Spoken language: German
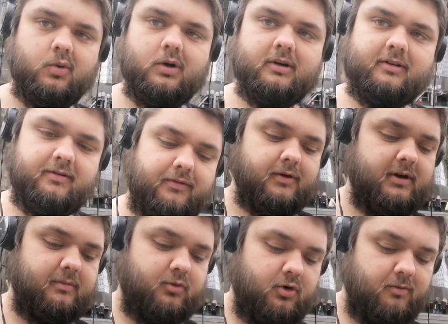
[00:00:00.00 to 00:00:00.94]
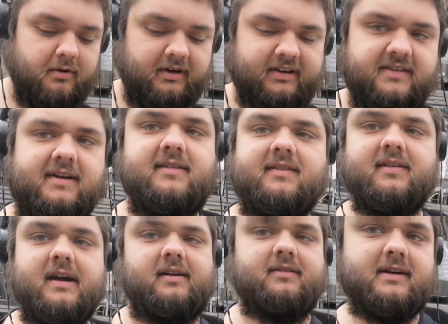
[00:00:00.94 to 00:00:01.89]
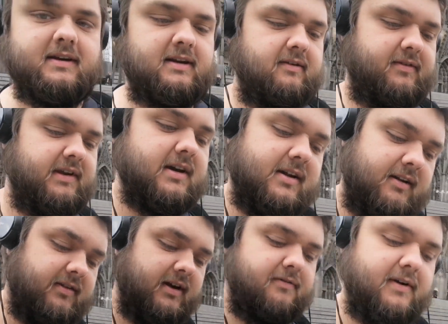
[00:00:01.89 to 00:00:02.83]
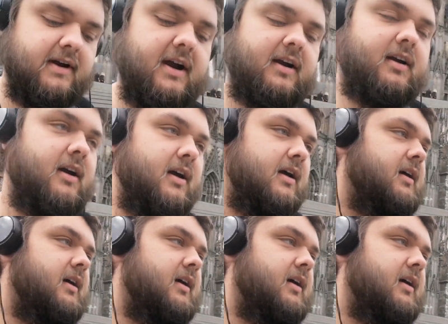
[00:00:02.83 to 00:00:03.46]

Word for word: kurz vor dem Dom hingesetzt, zack, ist eine Ewigkeit an Zeit vergangen.